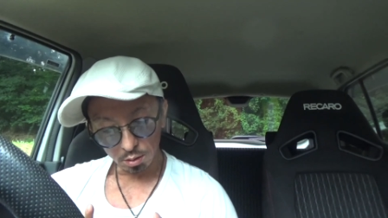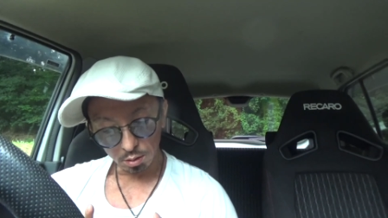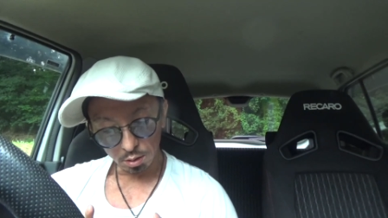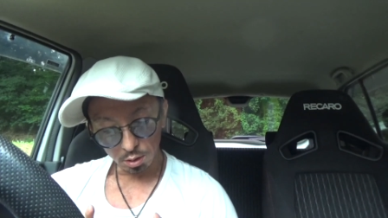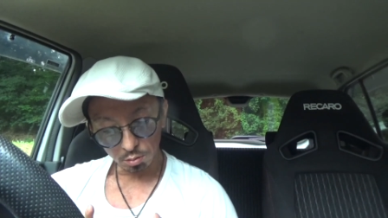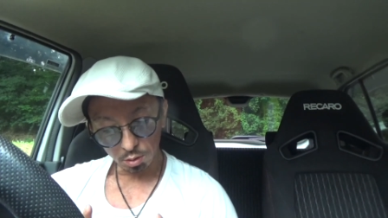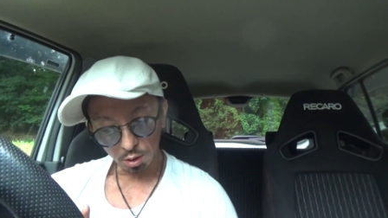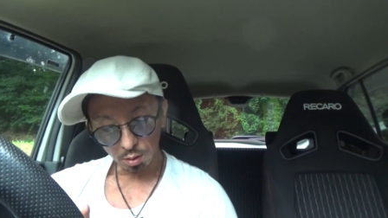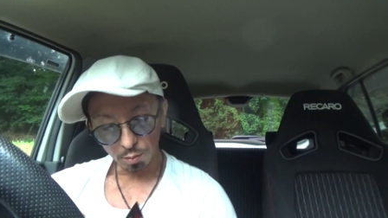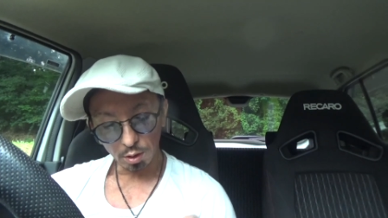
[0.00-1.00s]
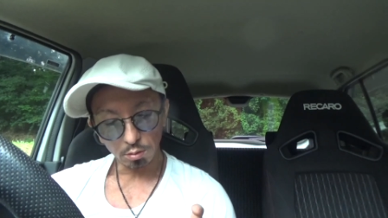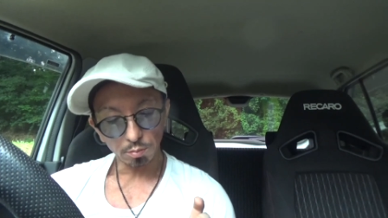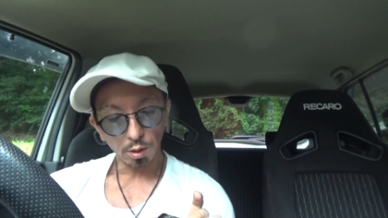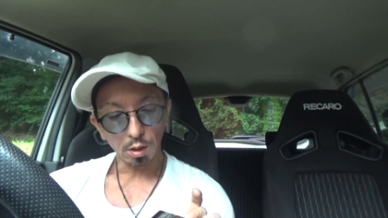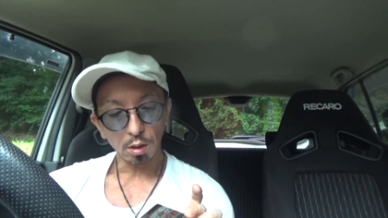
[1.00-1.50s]
後ろ掛けもある。
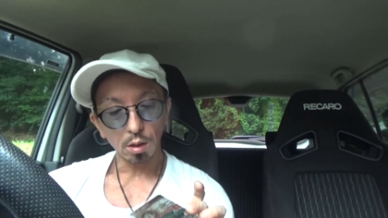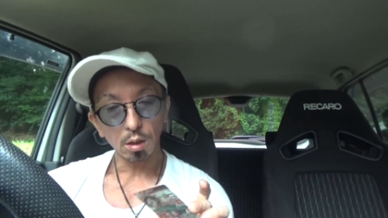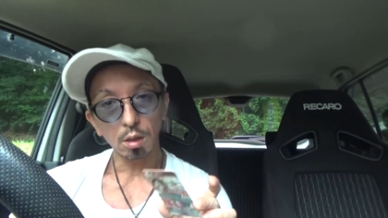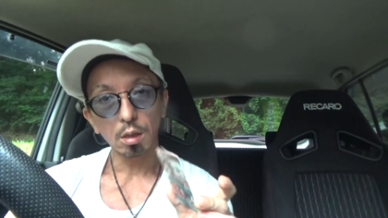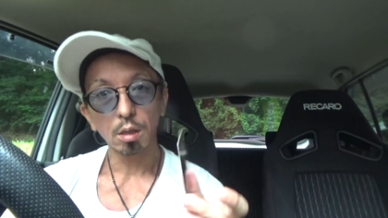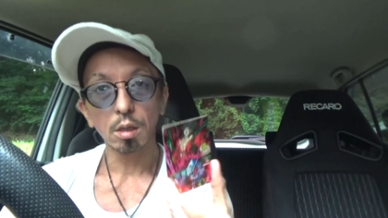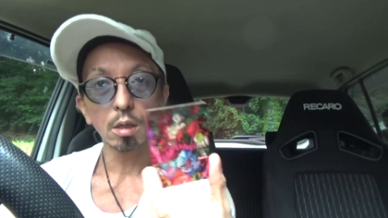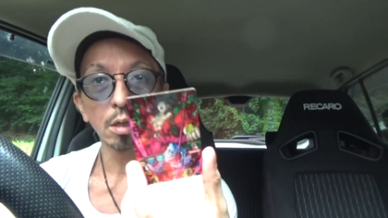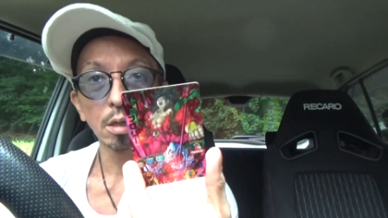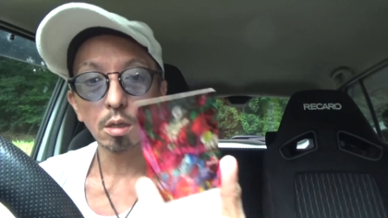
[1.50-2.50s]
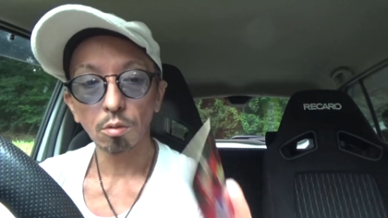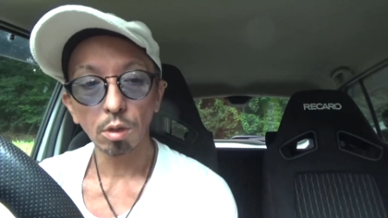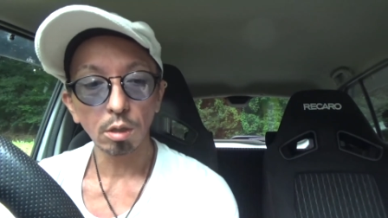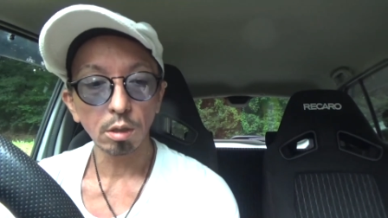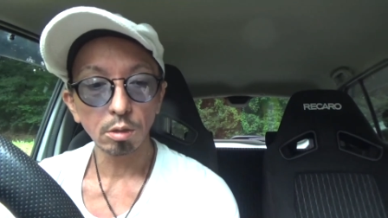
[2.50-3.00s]
まあ、
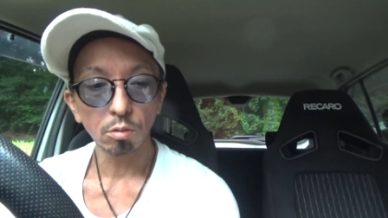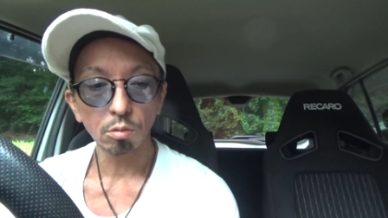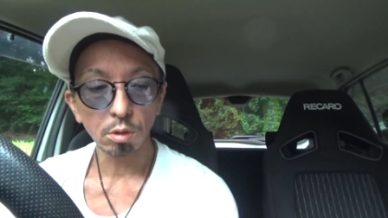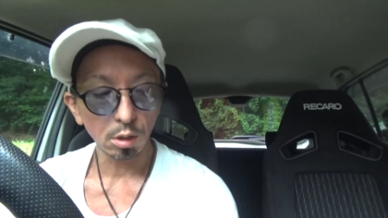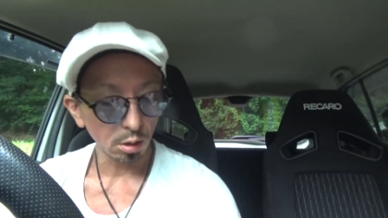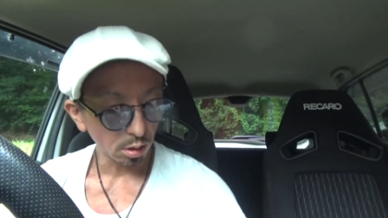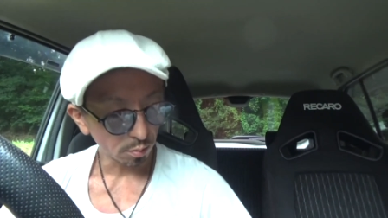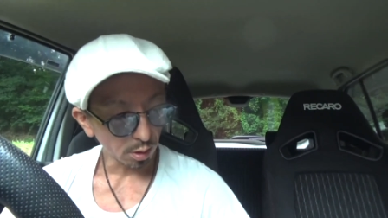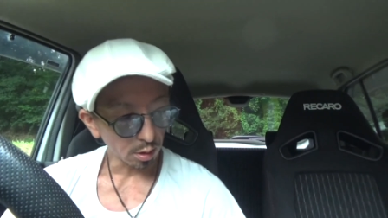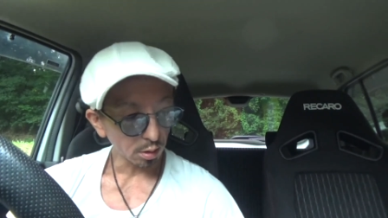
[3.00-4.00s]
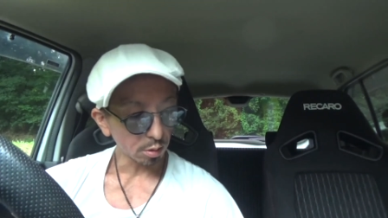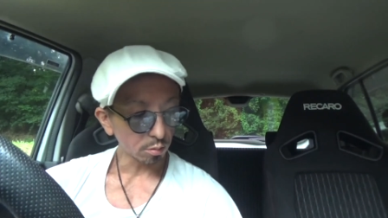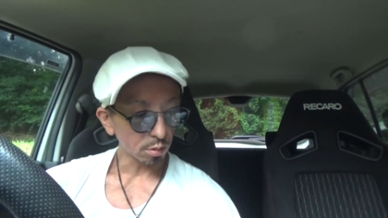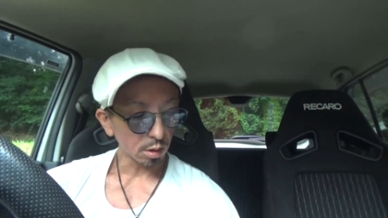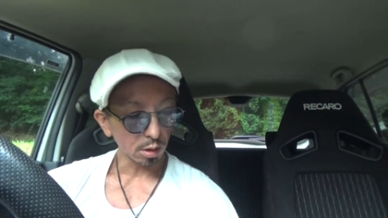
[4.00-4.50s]
500円とこっすかね。わかんないけど。
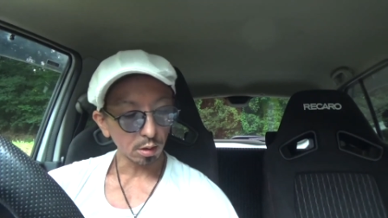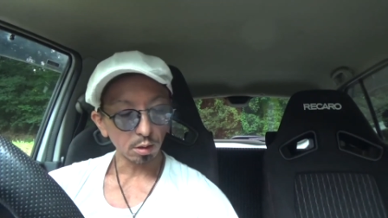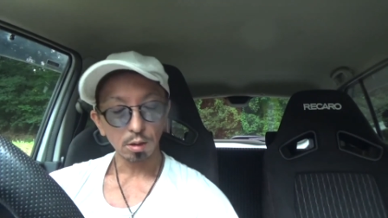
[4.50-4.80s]
はい。